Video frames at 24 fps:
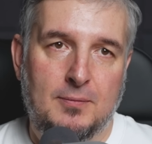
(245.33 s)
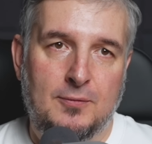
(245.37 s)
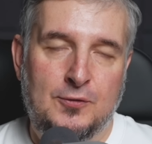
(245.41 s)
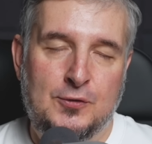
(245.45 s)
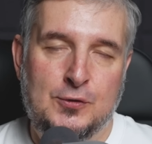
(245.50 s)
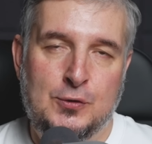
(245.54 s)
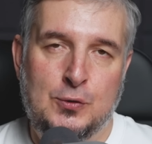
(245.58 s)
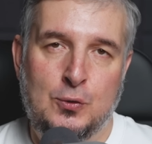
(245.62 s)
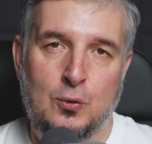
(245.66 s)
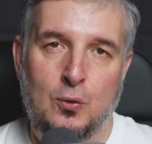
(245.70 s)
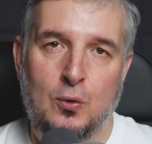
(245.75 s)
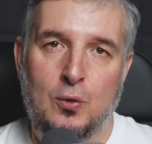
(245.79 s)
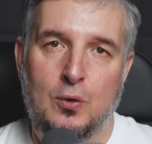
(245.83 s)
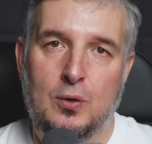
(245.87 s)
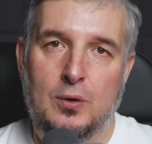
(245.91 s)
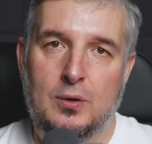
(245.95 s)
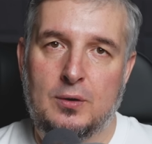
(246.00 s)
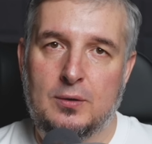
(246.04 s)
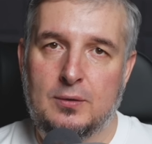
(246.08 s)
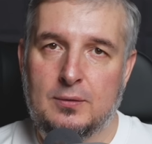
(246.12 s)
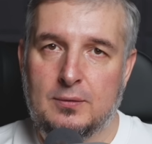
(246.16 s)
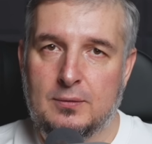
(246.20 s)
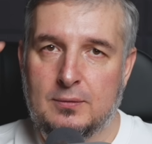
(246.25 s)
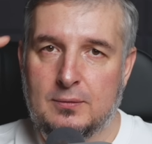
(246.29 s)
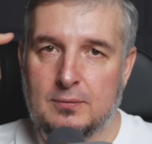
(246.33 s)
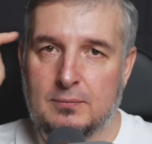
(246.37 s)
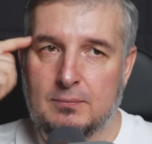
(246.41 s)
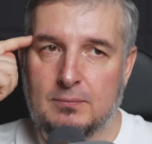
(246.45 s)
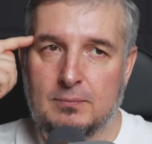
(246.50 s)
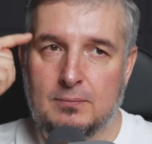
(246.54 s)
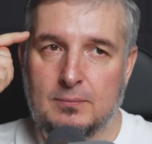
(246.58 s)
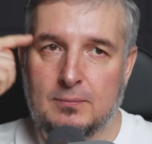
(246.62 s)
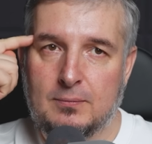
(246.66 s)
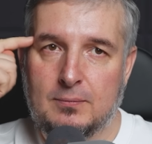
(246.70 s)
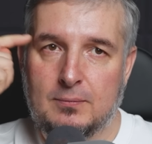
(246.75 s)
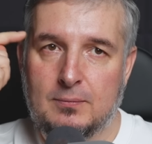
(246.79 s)
Все
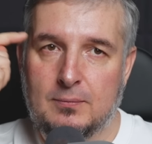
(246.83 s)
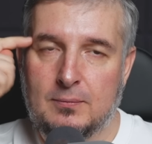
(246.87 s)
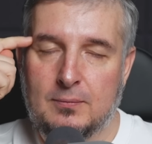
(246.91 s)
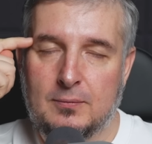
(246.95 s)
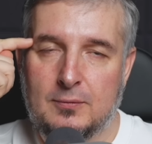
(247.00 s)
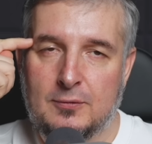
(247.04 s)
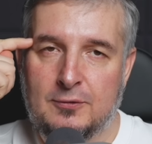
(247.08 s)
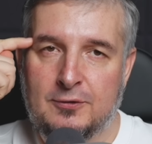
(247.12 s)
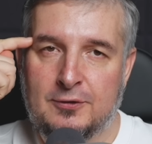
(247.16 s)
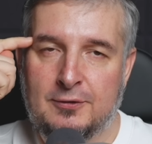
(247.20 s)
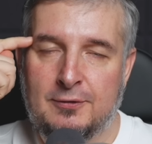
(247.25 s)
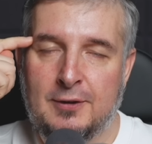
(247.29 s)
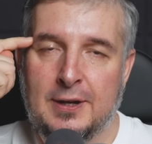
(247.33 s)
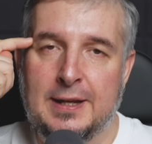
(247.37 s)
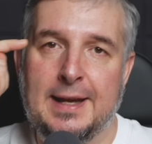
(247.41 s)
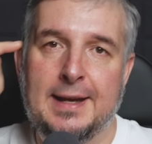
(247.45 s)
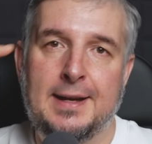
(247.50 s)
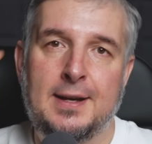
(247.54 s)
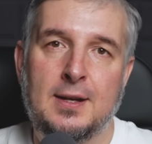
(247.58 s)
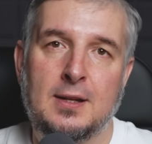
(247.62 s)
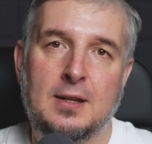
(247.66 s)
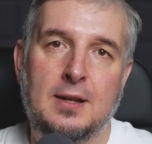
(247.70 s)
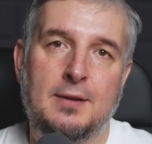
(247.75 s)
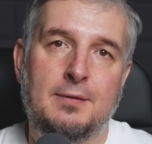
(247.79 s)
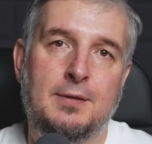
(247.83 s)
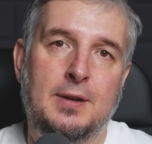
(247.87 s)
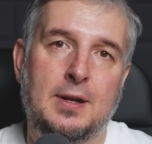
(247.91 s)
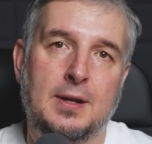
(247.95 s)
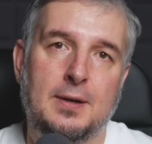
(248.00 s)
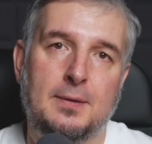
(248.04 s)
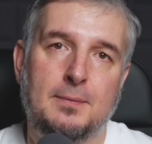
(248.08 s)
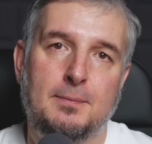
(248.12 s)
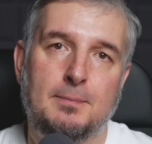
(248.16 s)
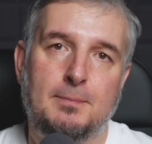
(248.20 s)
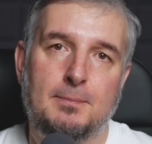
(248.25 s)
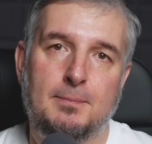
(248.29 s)
в твоей
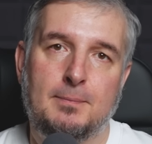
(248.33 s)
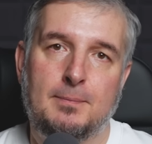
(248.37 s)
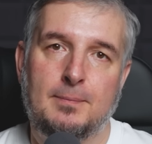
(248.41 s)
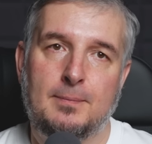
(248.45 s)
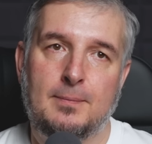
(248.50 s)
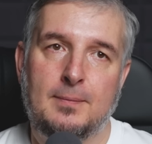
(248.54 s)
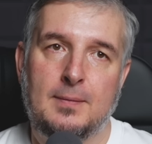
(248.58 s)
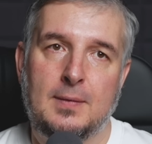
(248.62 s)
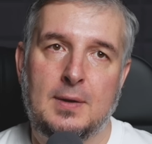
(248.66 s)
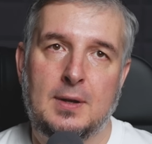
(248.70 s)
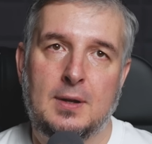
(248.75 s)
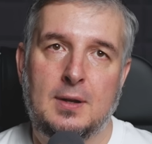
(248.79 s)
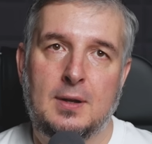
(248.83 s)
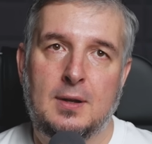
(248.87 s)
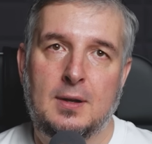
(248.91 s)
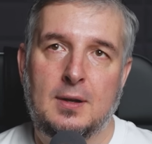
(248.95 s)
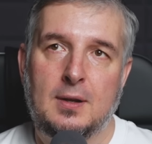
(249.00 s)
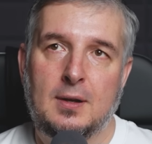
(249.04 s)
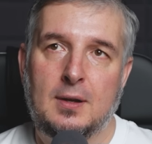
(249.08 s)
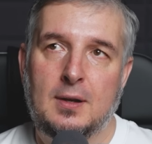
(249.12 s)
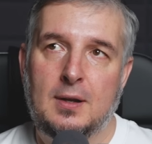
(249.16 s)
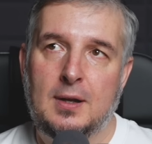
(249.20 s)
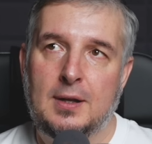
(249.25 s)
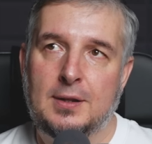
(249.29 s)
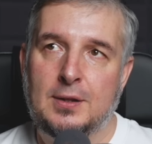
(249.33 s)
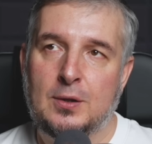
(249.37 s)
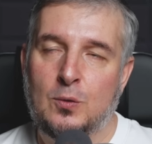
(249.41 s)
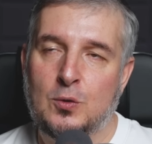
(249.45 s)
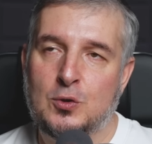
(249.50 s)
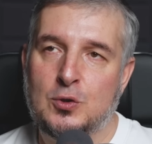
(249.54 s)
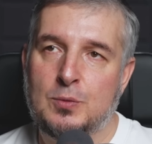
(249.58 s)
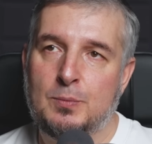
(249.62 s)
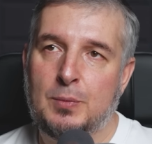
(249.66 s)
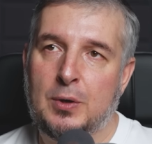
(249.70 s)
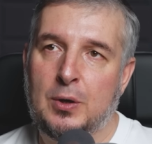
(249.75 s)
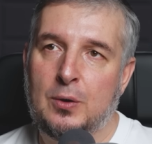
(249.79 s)
голове. Это
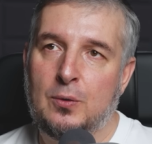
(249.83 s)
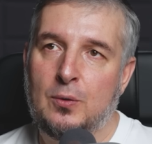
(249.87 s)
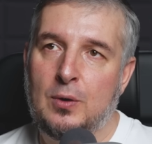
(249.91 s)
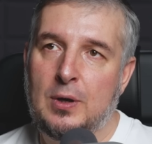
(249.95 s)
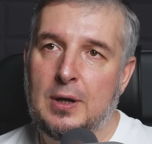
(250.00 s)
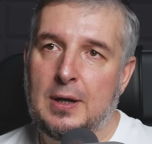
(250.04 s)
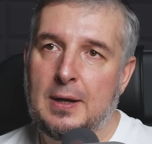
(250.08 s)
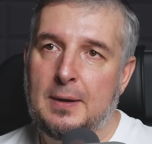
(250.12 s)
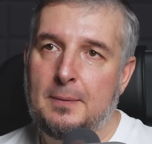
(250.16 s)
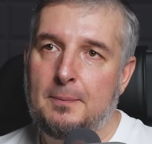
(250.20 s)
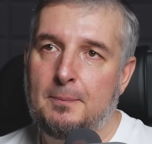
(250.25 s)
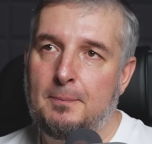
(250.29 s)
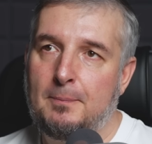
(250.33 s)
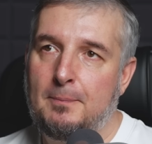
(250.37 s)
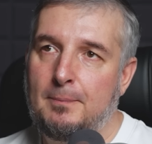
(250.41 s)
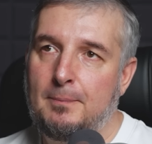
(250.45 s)
очень прикольно.